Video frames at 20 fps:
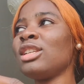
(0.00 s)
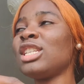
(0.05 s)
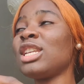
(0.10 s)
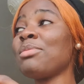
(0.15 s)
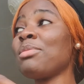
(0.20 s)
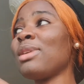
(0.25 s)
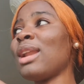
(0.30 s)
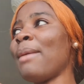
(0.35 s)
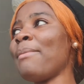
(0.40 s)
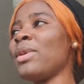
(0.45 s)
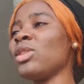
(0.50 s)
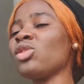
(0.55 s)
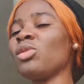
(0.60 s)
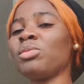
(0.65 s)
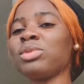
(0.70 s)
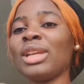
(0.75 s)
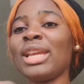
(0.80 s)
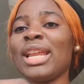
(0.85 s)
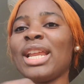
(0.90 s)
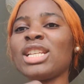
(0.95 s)
j'aime la
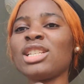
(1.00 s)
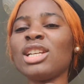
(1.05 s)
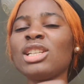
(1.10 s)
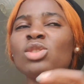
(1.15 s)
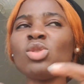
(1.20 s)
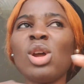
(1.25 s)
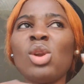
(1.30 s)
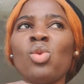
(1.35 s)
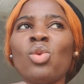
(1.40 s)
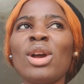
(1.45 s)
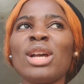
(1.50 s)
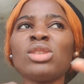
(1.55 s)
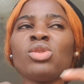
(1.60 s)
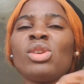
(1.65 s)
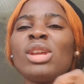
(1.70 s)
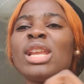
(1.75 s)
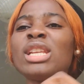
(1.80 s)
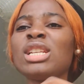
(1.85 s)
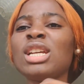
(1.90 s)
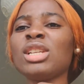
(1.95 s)
maison. » Peut-être il y a des gens qui sont en
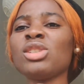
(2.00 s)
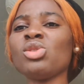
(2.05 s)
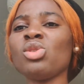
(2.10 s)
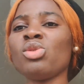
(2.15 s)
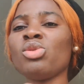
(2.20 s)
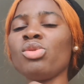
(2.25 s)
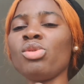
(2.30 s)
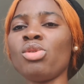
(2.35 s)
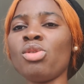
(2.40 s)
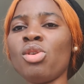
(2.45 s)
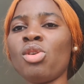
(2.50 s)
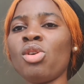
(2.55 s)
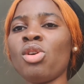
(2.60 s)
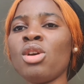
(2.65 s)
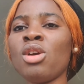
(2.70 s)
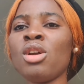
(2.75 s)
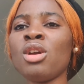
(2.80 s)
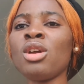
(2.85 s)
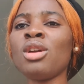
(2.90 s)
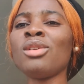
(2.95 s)
location, il y a des gens qui sont dehors.
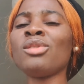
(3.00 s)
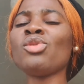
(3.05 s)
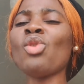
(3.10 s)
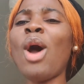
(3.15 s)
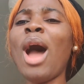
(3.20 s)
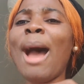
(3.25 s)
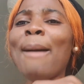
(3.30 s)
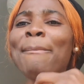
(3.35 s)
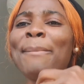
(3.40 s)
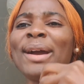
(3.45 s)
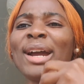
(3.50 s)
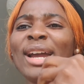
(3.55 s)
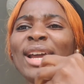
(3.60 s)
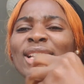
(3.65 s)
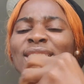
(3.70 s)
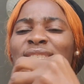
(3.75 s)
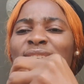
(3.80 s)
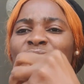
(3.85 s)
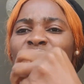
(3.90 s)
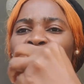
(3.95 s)
Donc,
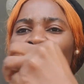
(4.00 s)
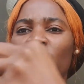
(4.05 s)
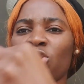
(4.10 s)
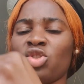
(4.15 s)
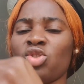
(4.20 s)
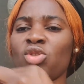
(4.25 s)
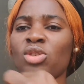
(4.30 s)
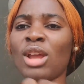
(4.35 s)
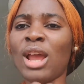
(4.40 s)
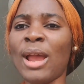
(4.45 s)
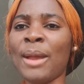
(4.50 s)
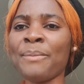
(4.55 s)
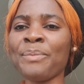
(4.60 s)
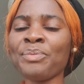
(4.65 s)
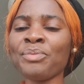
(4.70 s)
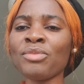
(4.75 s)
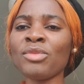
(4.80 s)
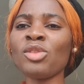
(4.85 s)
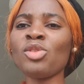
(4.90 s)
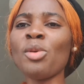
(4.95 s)
apprécie ce que tu as.
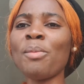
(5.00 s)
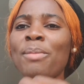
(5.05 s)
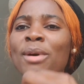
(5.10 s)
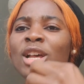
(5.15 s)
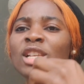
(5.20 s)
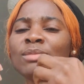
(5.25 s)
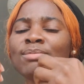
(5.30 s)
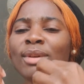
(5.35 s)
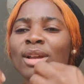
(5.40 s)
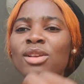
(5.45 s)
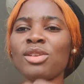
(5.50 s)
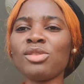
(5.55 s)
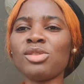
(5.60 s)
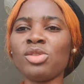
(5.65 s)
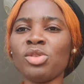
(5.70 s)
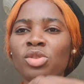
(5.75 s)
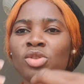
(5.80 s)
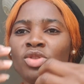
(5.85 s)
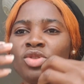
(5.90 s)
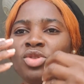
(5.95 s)
Ne pense pas que
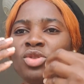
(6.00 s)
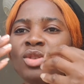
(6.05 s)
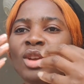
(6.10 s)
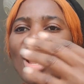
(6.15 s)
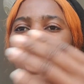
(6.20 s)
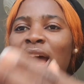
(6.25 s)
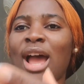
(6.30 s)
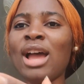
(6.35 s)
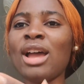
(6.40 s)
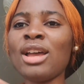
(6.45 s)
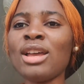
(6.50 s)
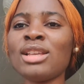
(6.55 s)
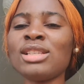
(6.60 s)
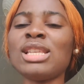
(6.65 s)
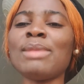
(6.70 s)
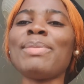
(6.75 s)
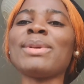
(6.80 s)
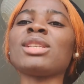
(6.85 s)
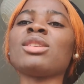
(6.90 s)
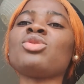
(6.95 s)
ce que tu as,
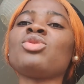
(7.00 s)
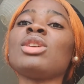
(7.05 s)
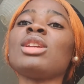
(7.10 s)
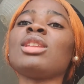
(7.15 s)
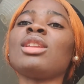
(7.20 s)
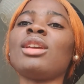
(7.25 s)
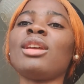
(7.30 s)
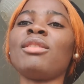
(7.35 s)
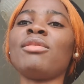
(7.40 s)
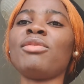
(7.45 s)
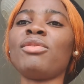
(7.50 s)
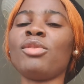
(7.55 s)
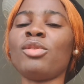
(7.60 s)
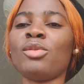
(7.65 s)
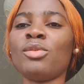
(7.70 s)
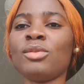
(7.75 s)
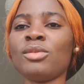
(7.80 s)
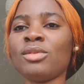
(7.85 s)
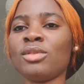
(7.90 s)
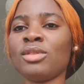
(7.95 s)
c'est parce que tu es très
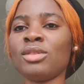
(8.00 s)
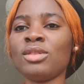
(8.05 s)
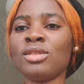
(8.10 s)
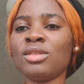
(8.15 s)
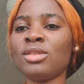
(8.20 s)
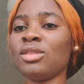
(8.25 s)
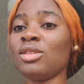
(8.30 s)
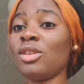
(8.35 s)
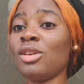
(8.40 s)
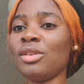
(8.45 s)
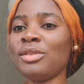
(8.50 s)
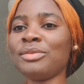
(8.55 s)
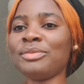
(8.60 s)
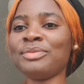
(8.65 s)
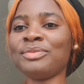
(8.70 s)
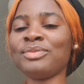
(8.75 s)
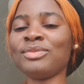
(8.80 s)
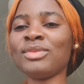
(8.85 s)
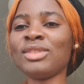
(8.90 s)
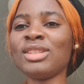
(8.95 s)
fort. Non,
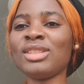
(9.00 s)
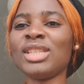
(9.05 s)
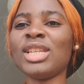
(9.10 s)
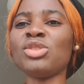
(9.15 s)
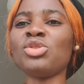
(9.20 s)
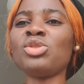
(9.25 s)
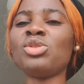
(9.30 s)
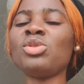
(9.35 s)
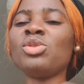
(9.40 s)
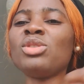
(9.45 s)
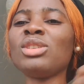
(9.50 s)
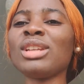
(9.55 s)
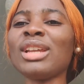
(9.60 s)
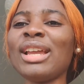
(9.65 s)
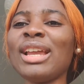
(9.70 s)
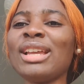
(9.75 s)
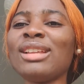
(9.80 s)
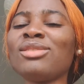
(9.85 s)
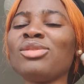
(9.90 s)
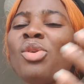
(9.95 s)
c'est juste une
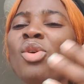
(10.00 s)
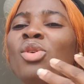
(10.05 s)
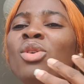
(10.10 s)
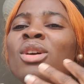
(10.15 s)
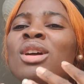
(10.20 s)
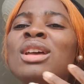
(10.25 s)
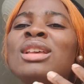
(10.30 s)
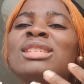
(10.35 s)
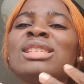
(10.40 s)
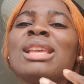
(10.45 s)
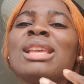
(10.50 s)
très... Donc,